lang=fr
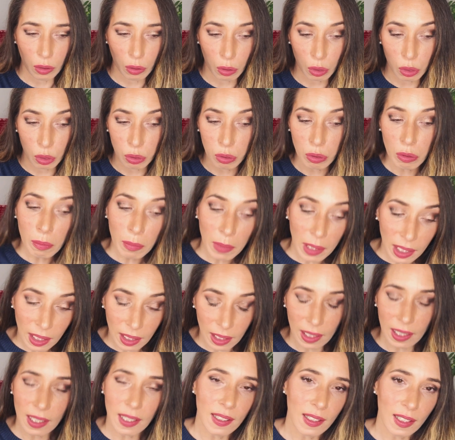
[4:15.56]
Donc je vous mets
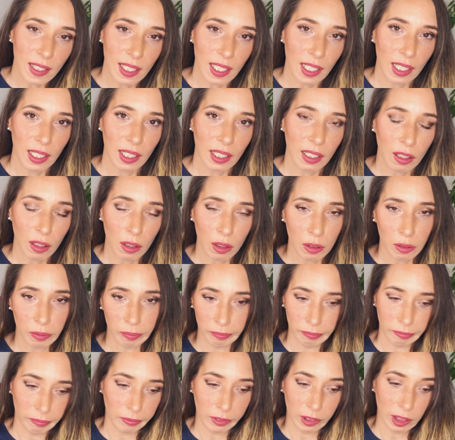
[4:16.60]
ici à l'écran,
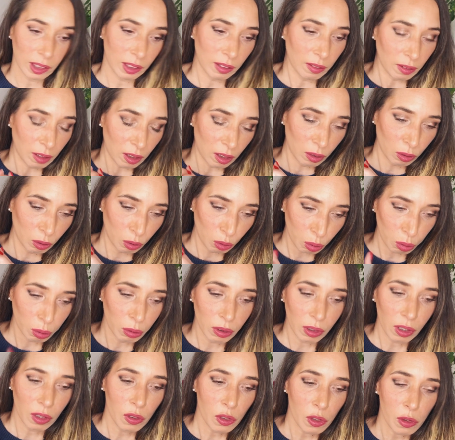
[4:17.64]
en toute
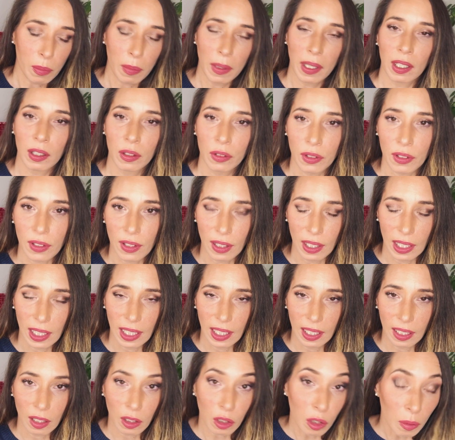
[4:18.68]
transparence,
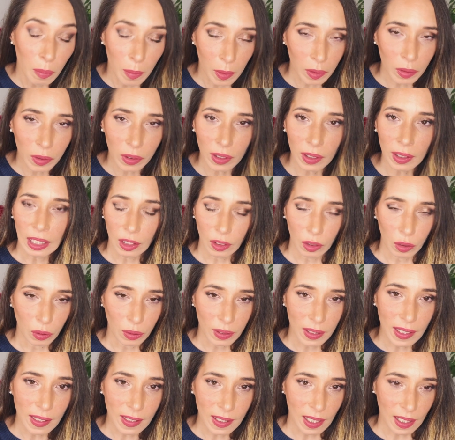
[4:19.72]
les commandes. Donc
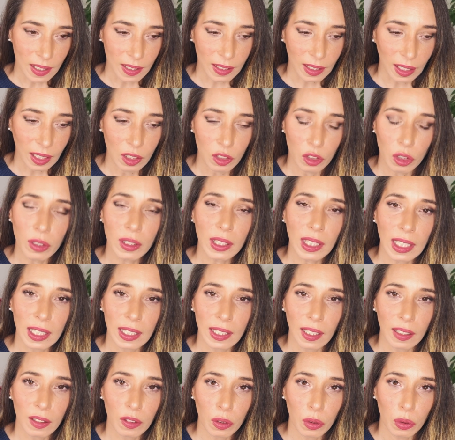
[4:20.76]
ça c'est un screenshot qui
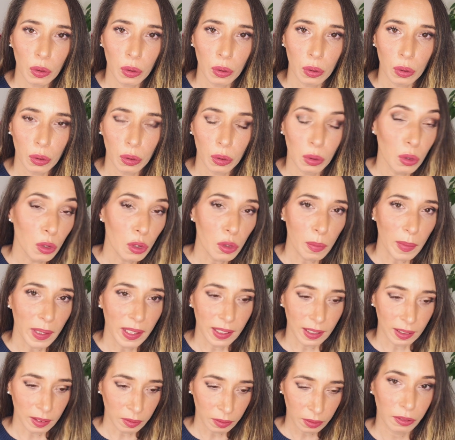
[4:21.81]
date de, ce
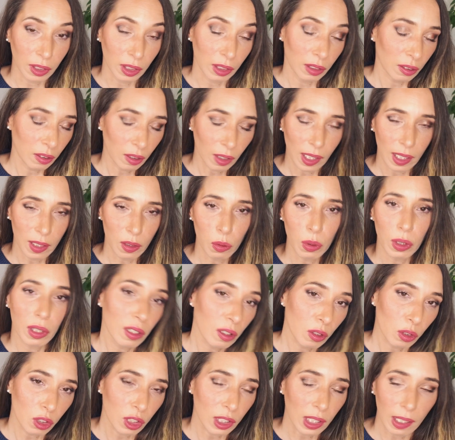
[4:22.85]
matin, dans la nuit
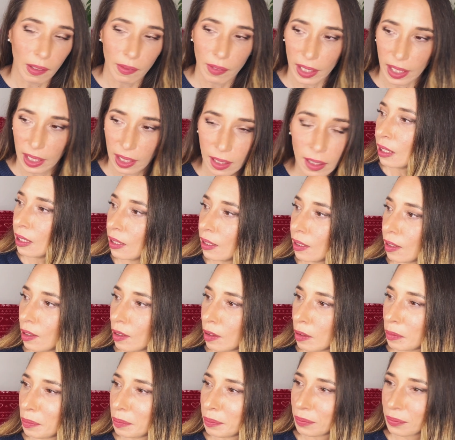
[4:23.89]
quand je travaillais.
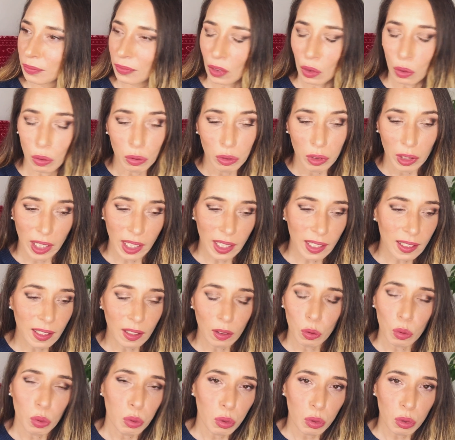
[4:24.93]
Euh, donc vous voyez que c'est
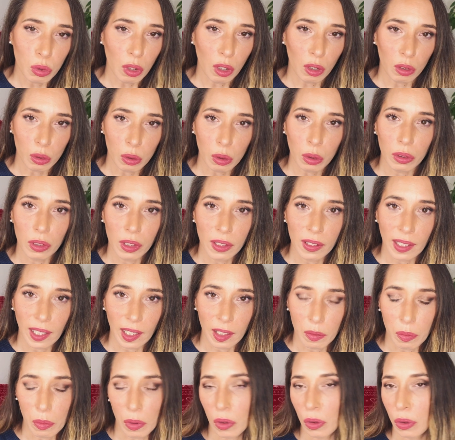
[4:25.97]
toujours en cours de
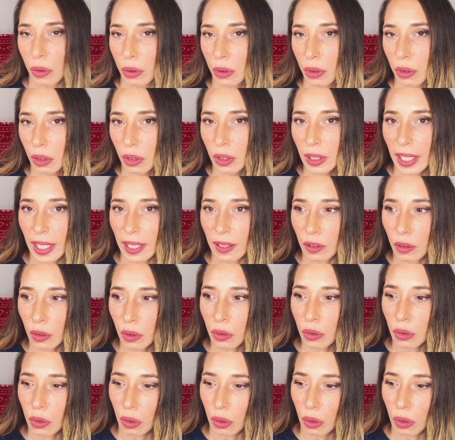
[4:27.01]
traitement le, 14